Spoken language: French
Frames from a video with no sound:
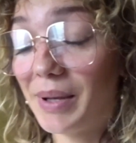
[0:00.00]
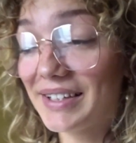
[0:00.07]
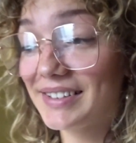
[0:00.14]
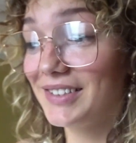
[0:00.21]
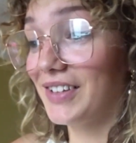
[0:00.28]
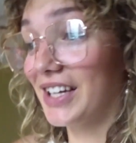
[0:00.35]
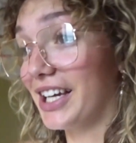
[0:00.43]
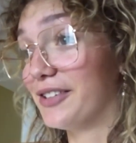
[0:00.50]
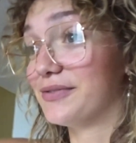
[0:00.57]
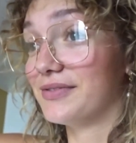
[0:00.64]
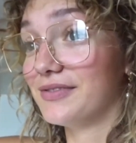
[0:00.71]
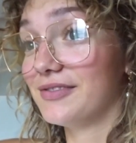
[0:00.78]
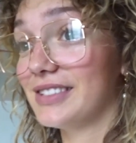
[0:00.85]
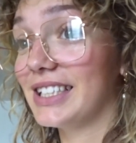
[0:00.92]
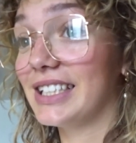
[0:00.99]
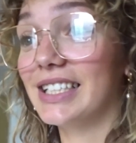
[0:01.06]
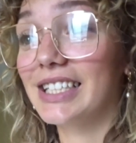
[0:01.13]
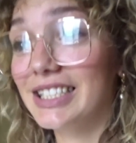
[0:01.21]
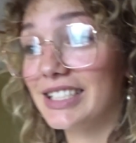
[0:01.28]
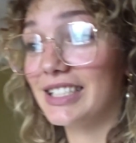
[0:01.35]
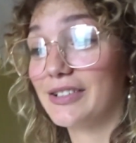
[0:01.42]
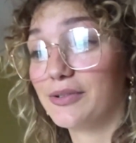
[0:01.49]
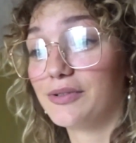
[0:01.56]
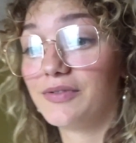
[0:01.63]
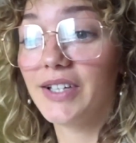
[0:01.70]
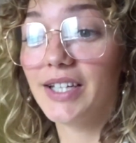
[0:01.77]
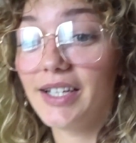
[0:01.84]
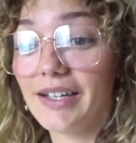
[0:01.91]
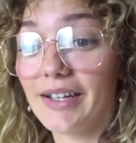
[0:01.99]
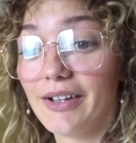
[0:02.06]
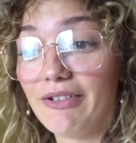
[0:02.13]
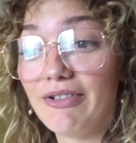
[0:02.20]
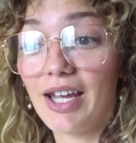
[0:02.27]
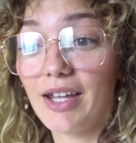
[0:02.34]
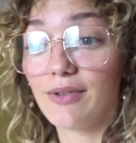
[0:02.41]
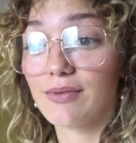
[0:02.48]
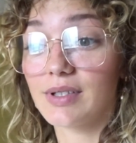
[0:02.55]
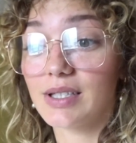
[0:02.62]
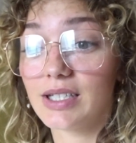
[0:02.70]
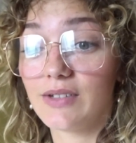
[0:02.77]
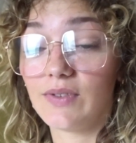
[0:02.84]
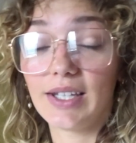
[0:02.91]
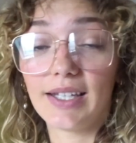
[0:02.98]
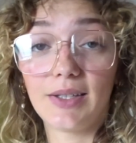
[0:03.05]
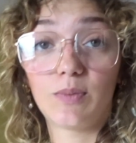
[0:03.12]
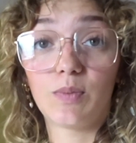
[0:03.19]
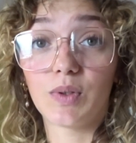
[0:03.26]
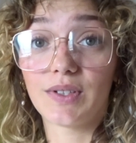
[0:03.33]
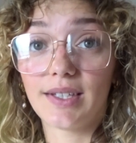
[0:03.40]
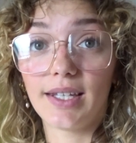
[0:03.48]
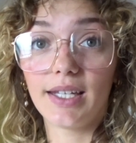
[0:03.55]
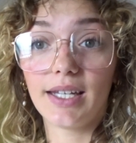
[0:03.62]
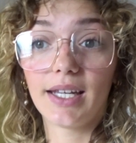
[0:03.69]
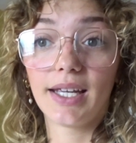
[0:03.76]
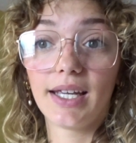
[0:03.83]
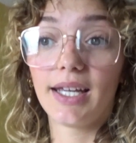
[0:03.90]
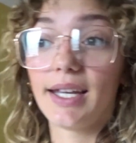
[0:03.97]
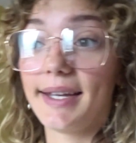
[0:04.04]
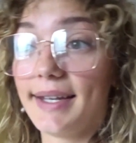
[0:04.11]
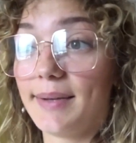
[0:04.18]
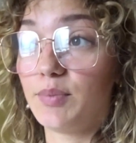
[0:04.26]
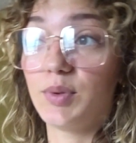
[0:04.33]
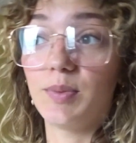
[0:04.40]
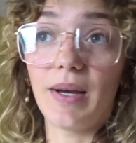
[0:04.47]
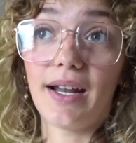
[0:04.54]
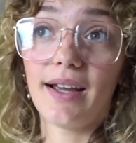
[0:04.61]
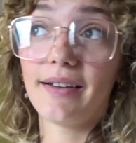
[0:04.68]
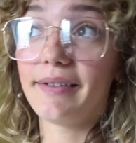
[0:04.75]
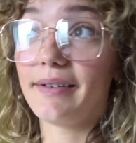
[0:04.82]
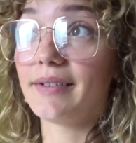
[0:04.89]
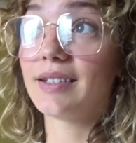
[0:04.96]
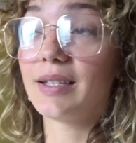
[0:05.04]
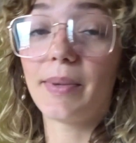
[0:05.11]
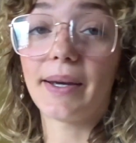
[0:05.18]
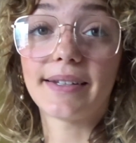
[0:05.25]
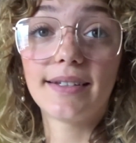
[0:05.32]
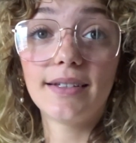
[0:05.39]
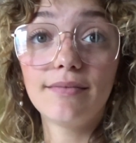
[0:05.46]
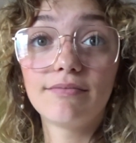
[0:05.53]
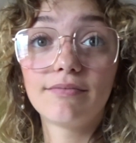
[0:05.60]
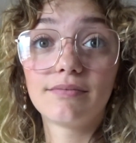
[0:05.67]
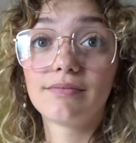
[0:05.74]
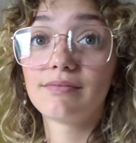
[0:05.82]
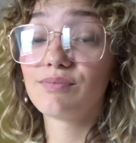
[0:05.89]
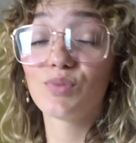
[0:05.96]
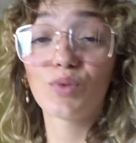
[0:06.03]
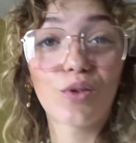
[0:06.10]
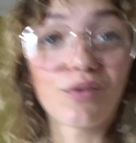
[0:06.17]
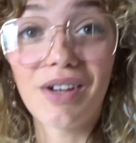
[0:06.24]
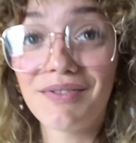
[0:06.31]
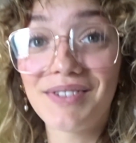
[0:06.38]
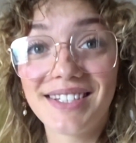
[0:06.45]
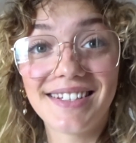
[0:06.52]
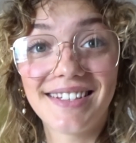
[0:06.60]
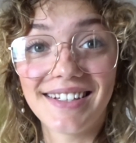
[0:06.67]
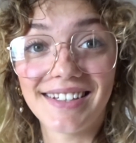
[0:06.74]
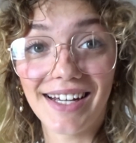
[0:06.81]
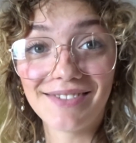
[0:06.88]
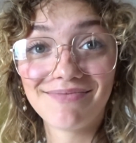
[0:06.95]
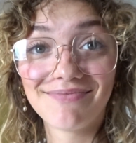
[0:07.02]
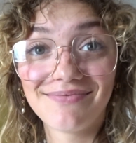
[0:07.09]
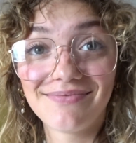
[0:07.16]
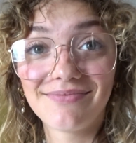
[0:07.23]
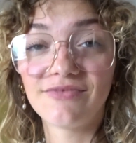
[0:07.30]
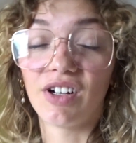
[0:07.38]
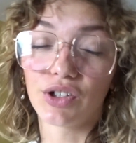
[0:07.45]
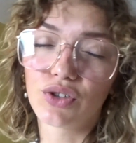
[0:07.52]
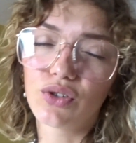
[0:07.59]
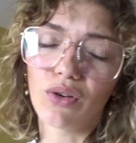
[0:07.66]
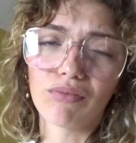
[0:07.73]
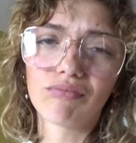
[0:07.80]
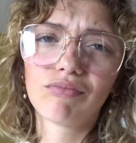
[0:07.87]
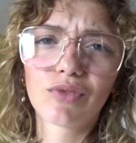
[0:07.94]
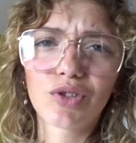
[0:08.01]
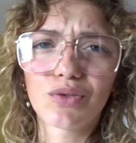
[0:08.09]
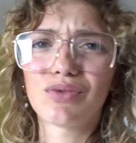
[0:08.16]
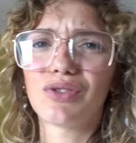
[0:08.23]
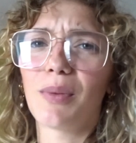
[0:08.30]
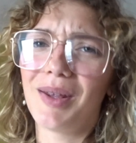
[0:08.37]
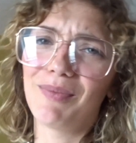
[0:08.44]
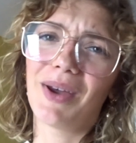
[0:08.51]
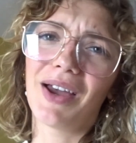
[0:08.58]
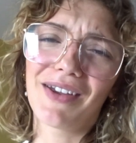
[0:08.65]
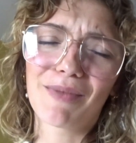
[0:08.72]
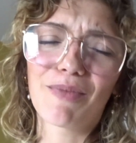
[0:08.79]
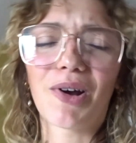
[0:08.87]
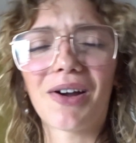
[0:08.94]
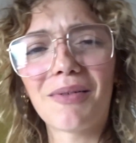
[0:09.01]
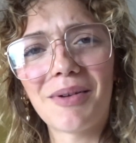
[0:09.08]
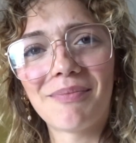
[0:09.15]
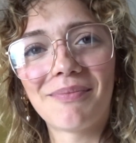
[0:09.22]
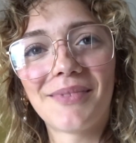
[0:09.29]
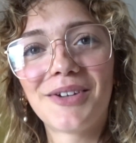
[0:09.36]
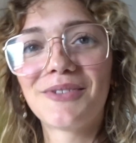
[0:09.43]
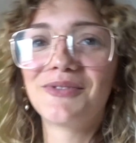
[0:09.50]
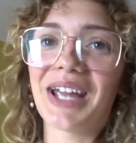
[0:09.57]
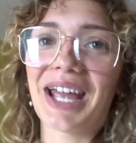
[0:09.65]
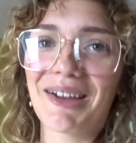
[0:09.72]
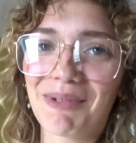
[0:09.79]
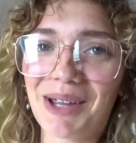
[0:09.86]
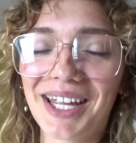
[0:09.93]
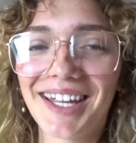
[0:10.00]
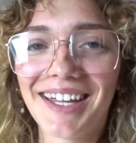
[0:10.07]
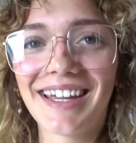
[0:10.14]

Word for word: persévéré à fond et j'ai trouvé une annonce qui venait d'être postée. Et puis bah là, c'est parti on va visiter ça. Enfin je, je vous emmène pas avec moi quand même, vous verrez après.